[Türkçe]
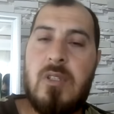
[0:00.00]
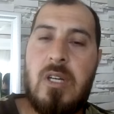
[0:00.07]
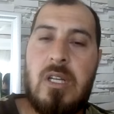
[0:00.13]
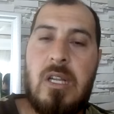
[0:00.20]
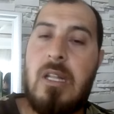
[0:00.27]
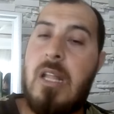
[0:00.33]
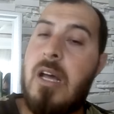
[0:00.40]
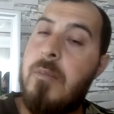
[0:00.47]

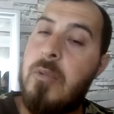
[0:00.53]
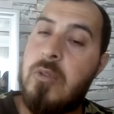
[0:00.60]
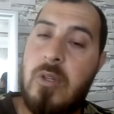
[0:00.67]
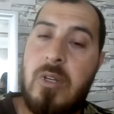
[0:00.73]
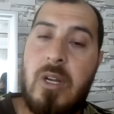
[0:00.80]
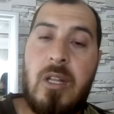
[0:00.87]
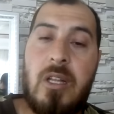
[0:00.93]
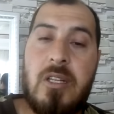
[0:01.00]
Allah'a emanet
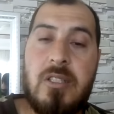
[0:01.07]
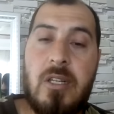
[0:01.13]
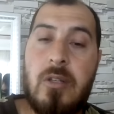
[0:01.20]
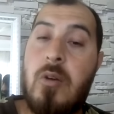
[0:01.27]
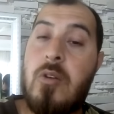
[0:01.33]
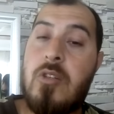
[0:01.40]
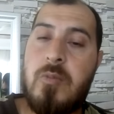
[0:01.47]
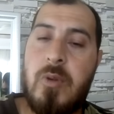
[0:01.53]
olun arkadaşlar.
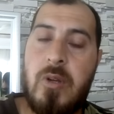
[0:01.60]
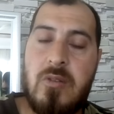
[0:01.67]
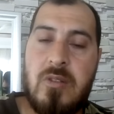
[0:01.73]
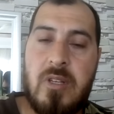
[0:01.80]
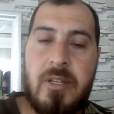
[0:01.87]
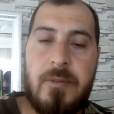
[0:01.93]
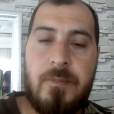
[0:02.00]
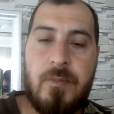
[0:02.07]
Görüşmek
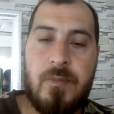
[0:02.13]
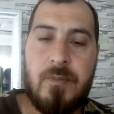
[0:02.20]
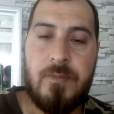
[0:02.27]
üzere.